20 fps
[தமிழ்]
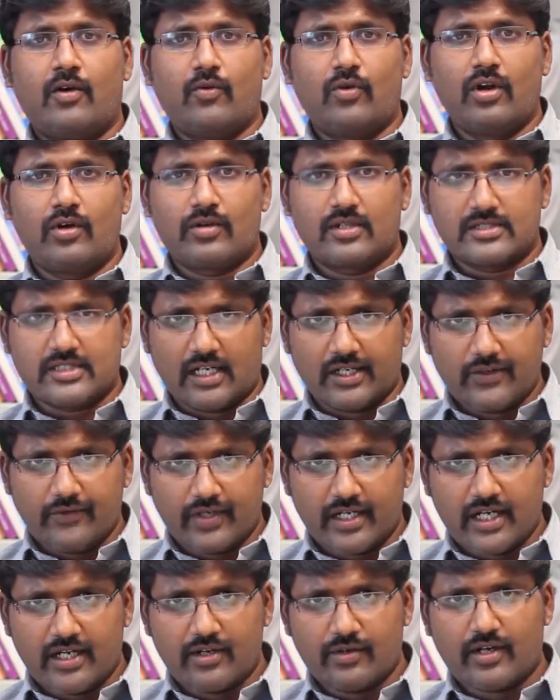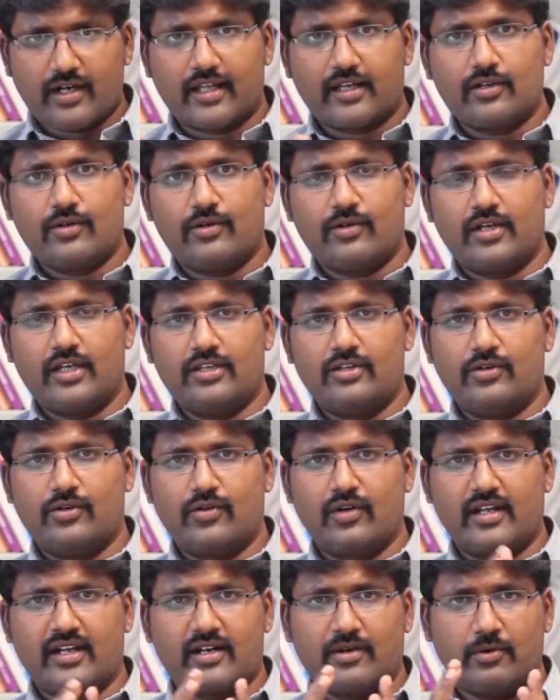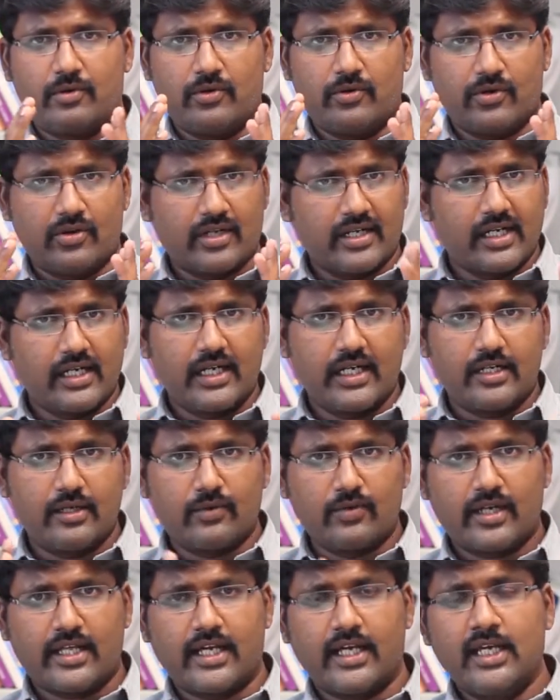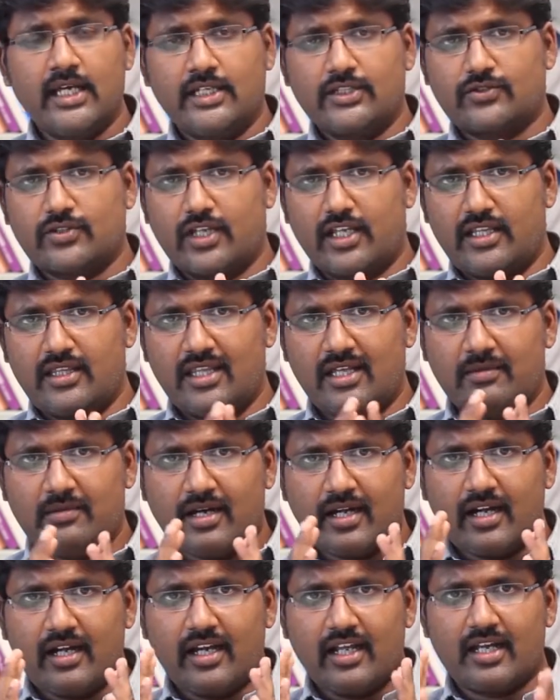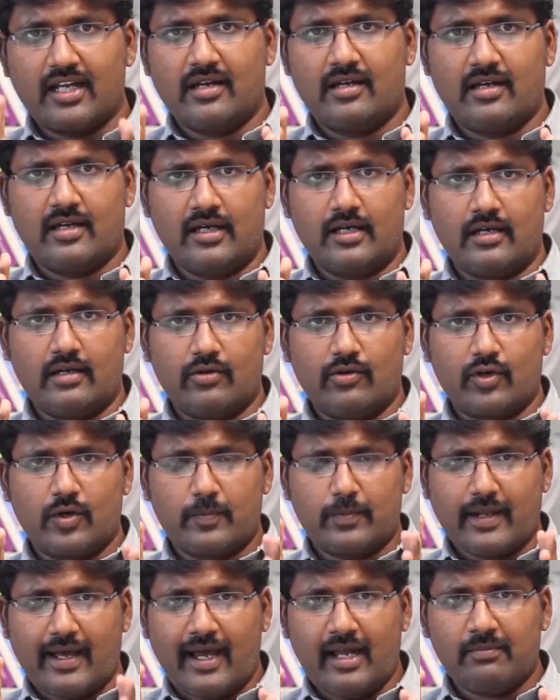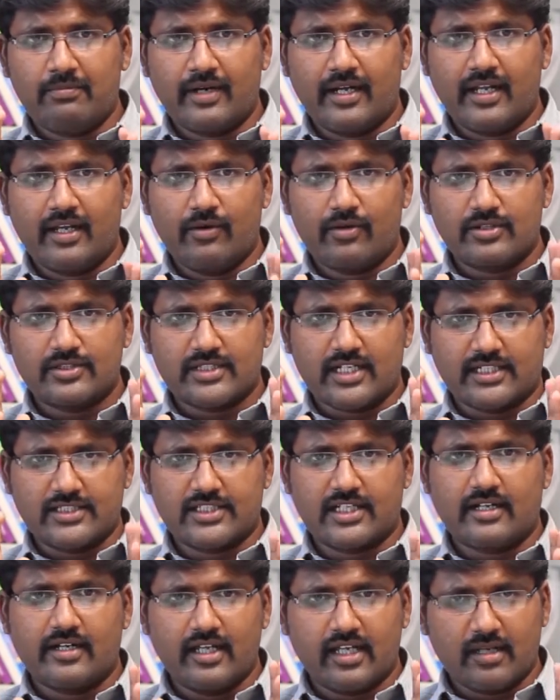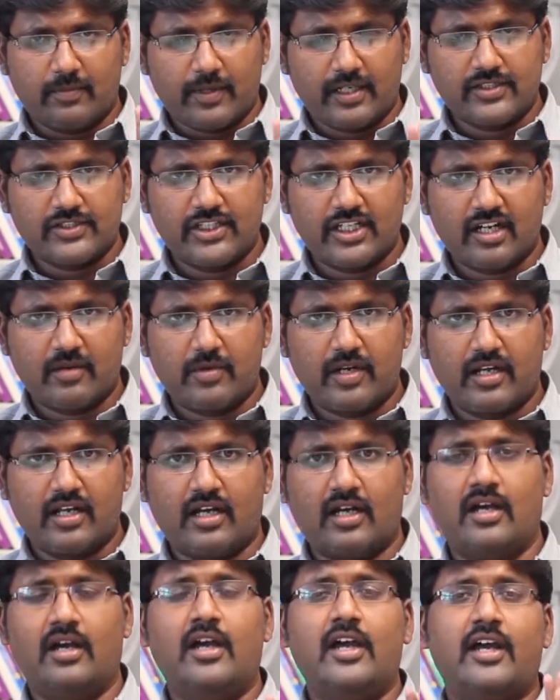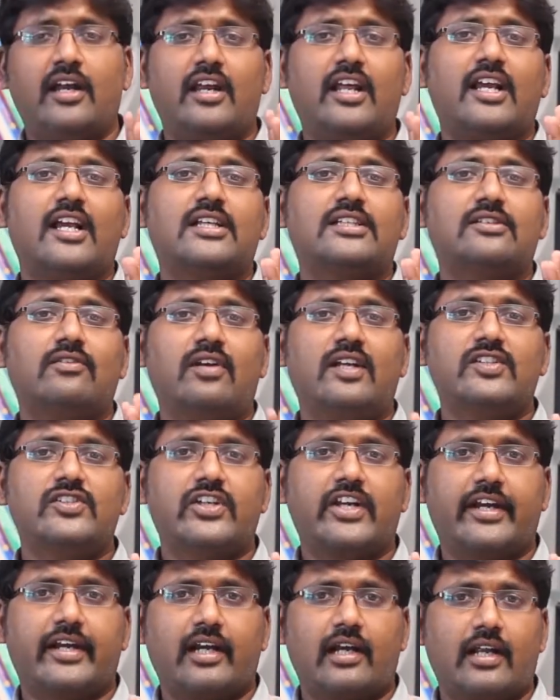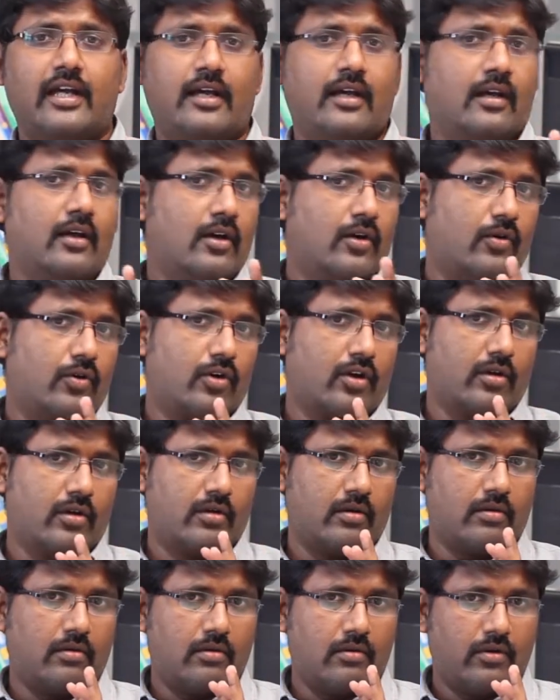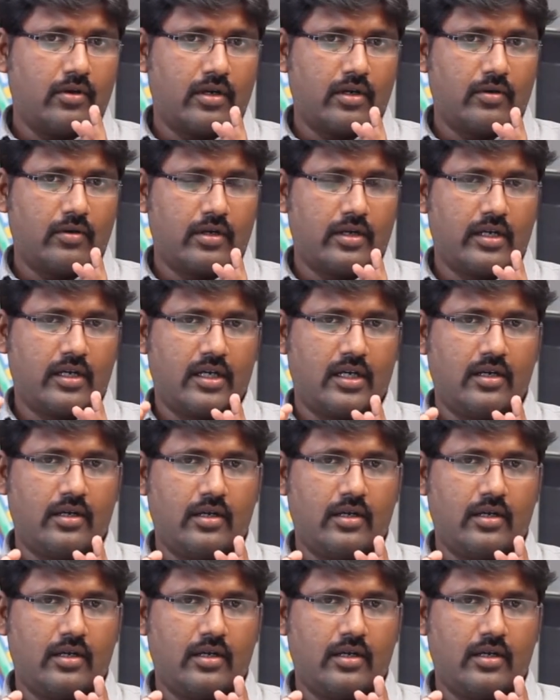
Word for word: உங்களுக்கு ஒரு சர்டிஃபிகேட்டும் கிடைக்கும் இது உங்களுக்கு ஒரு கிரெடிட்டும் கூட ஸோ இந்த மாதிரி நீங்கள் ஒரு பிளான் பண்ணி ஒரு ஸ்ட்ரக்சராக நீங்கள் படிச்சிங்க அப்படின்னா நீங்கள் சிவில் இன்ஜினியரிங்கில் ஒரு ஒரு ஒரு